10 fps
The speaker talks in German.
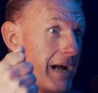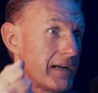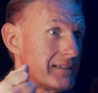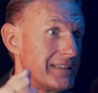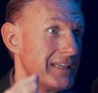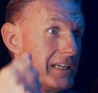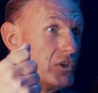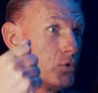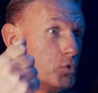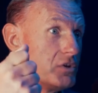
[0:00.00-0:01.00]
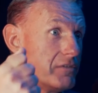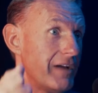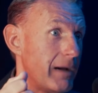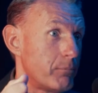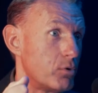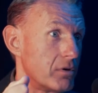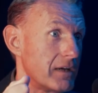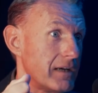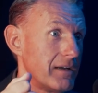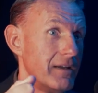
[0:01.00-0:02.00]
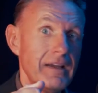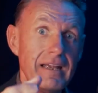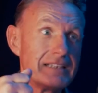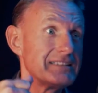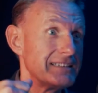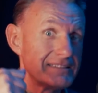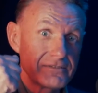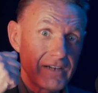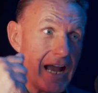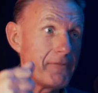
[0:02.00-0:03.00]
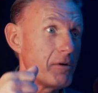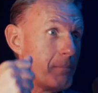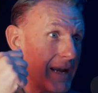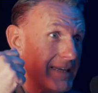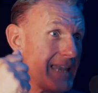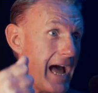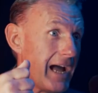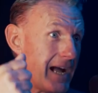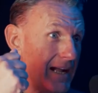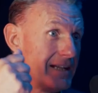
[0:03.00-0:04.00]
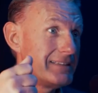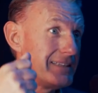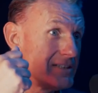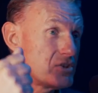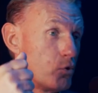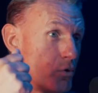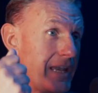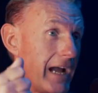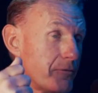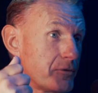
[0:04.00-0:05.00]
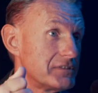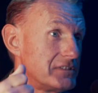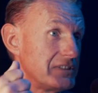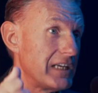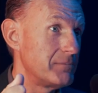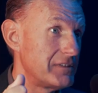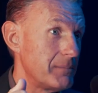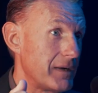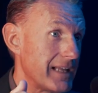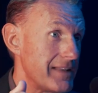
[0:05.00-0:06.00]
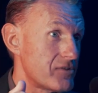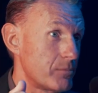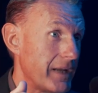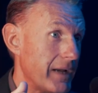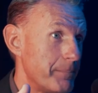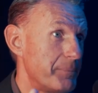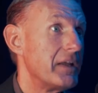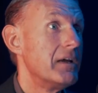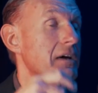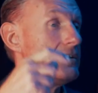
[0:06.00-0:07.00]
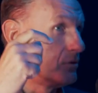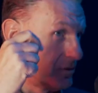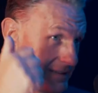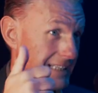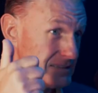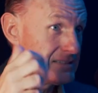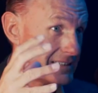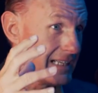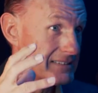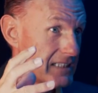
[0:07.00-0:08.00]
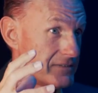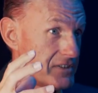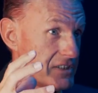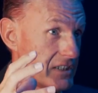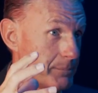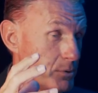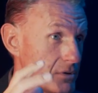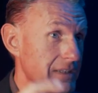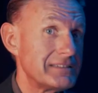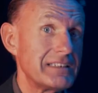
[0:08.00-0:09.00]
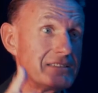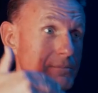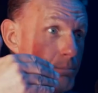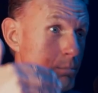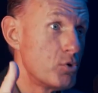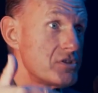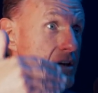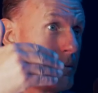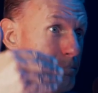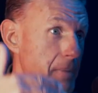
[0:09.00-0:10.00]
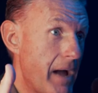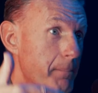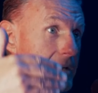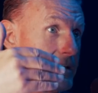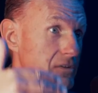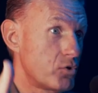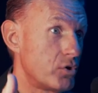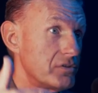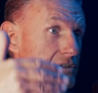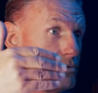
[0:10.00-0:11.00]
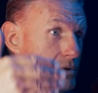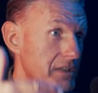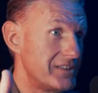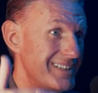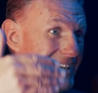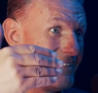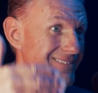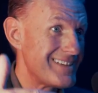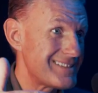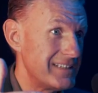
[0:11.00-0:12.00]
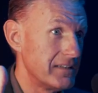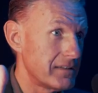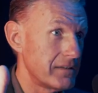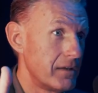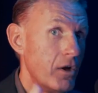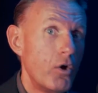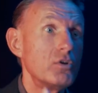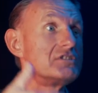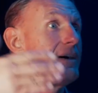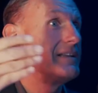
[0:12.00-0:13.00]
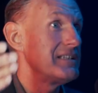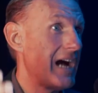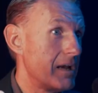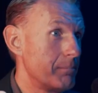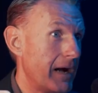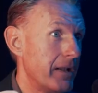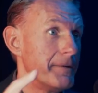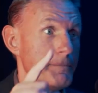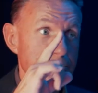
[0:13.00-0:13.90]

Marketing, in gute Werbung. Ja? Das heißt, also einfach mal nachhaltig und langfristig an einem Thema dran zu bleiben. Mhm. So, das ist ein ganz, ganz wichtiger Punkt. Das heißt, ich muss permanent kontinuierlich investieren und zwar nicht einmal.